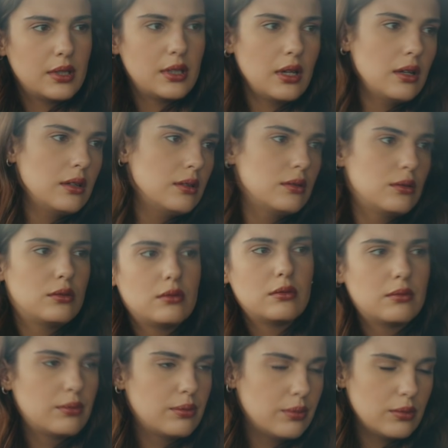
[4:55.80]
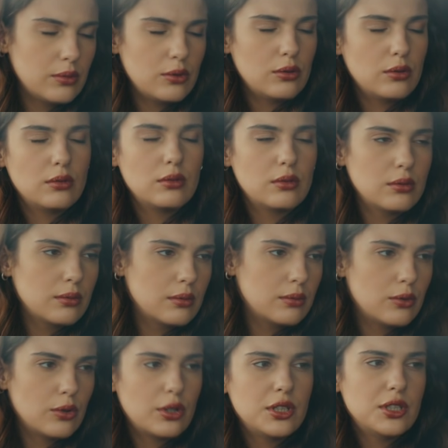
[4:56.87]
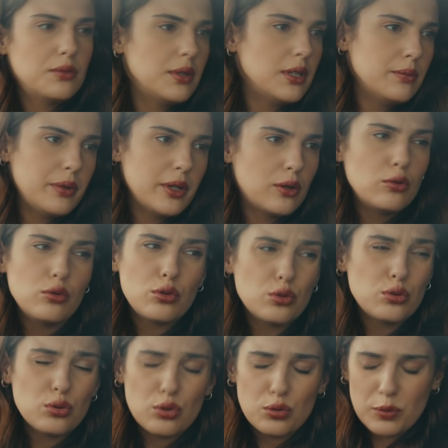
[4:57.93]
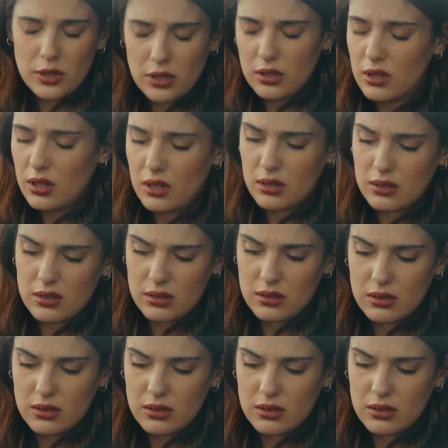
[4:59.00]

Yani bu gece beni pek uyku tutmadı da